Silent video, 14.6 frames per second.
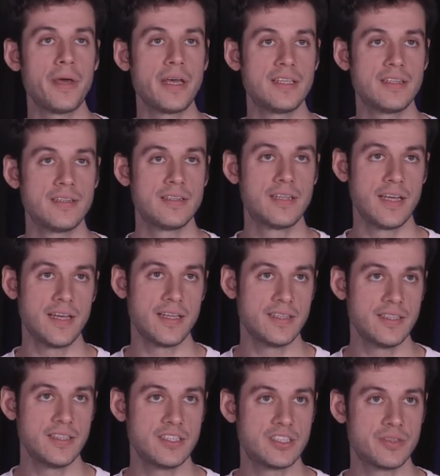köpek de
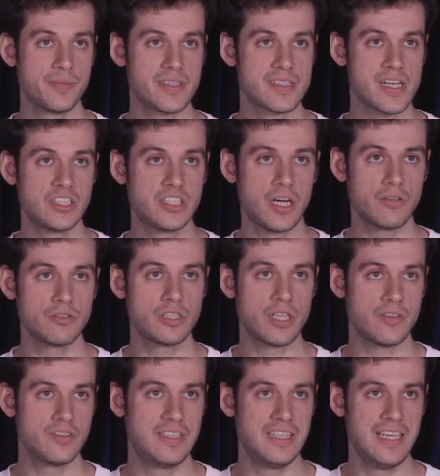yediği için mesela
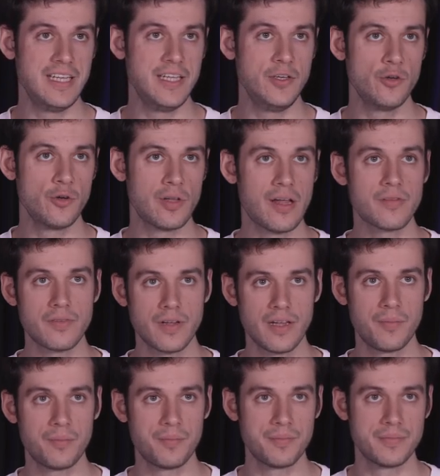çavçav dili yiyorlar
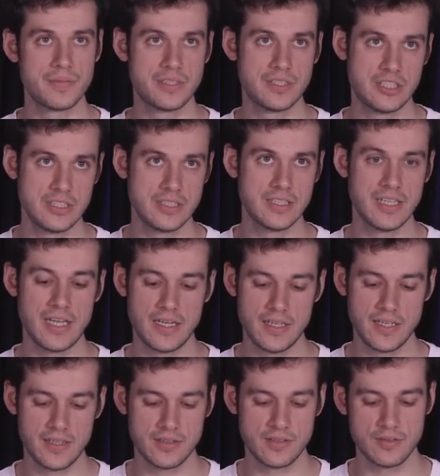falan.
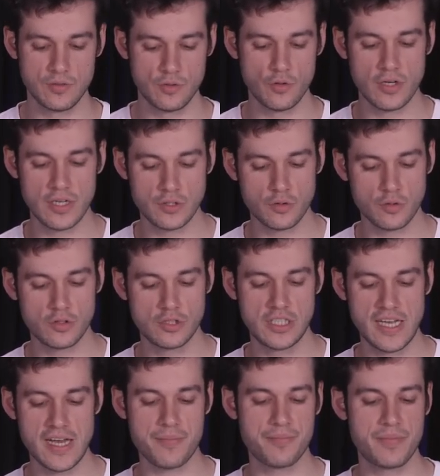Çinlilere göre çok
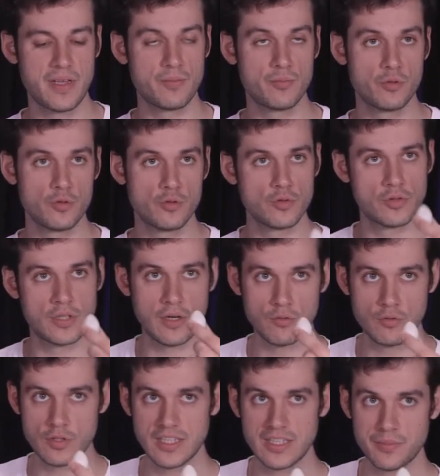şey yapmayan bunun
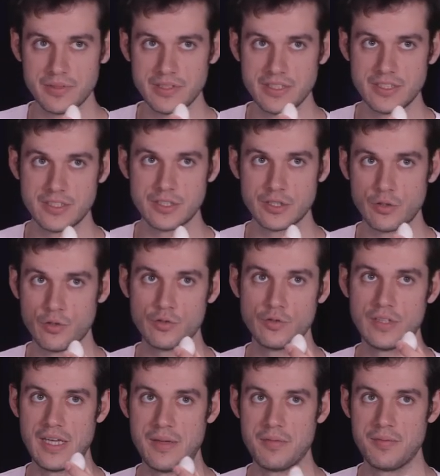tavuk ya da bıldırcın
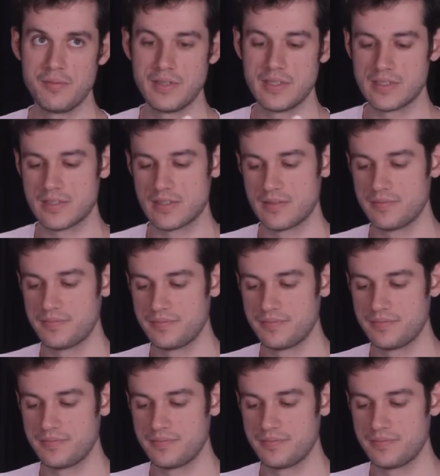olduğunu emin miyiz?